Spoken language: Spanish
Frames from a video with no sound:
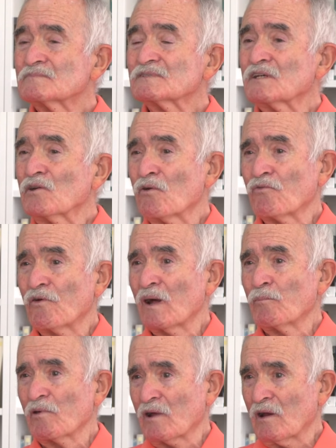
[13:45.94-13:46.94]
si no fuera
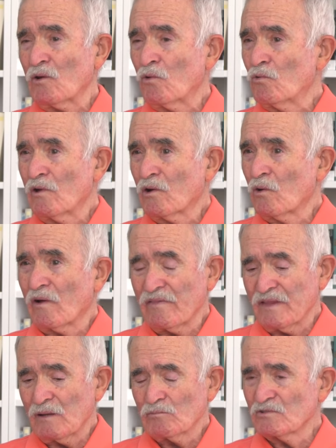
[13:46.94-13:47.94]
porque lo único que
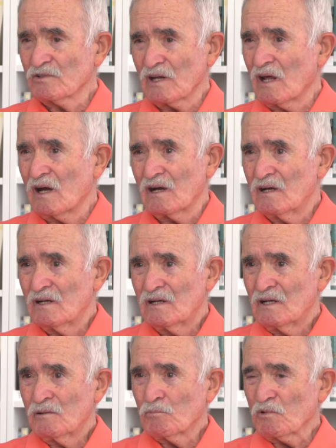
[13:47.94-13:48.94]
hacíamos era
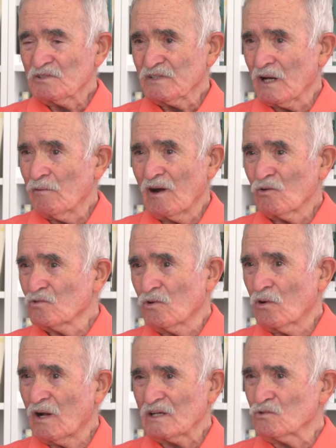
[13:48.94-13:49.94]
pues trabajos
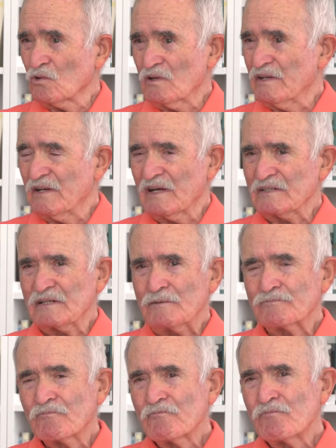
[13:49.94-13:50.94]
con cartulinas.
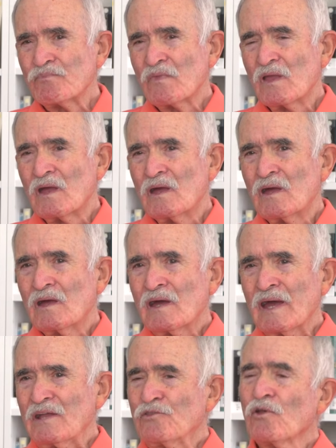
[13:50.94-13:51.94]

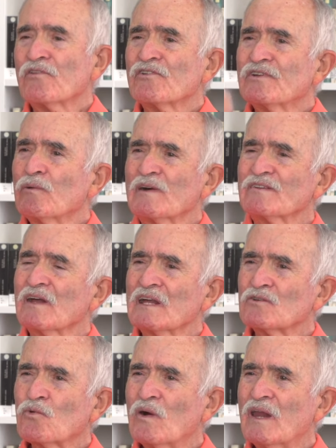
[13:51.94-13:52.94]
Entonces ibas a la
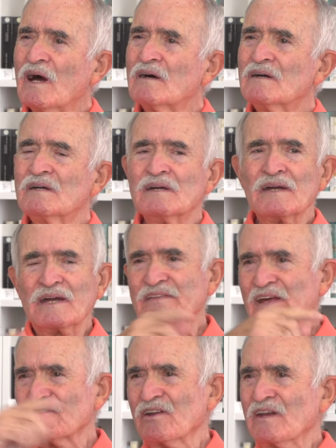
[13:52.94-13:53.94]
escuela y
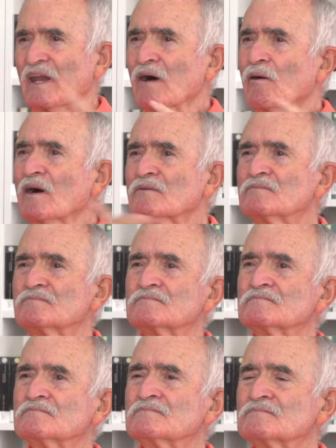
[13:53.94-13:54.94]
te asignaban.
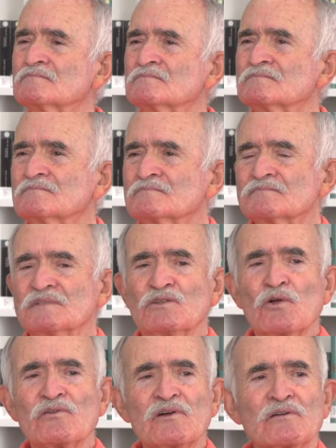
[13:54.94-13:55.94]

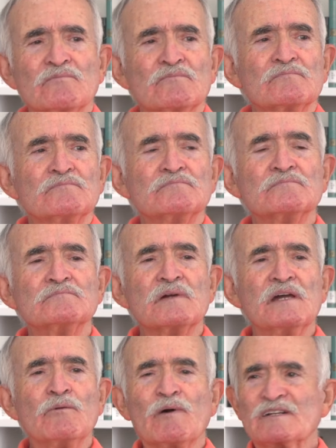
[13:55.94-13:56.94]
Entonces
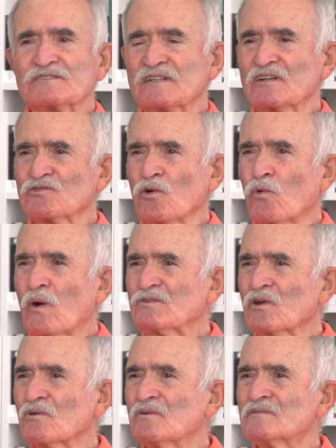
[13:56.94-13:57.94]
ibas tres o
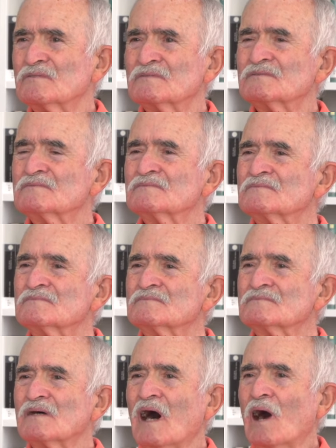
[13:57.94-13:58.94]
cuatro
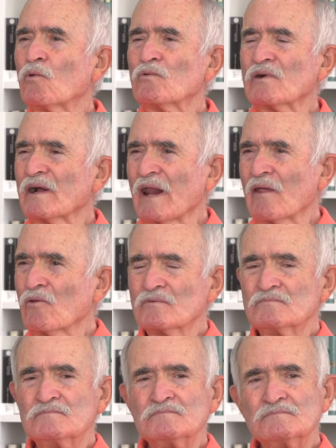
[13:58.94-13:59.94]
a un grado.
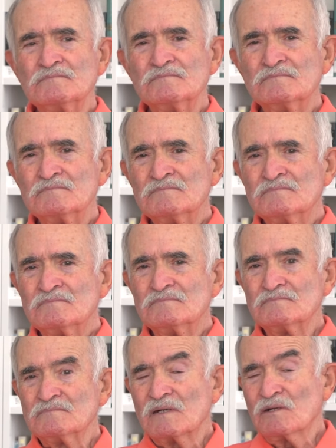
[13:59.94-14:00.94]

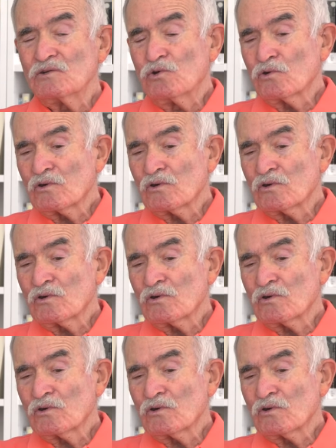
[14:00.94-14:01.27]
Yo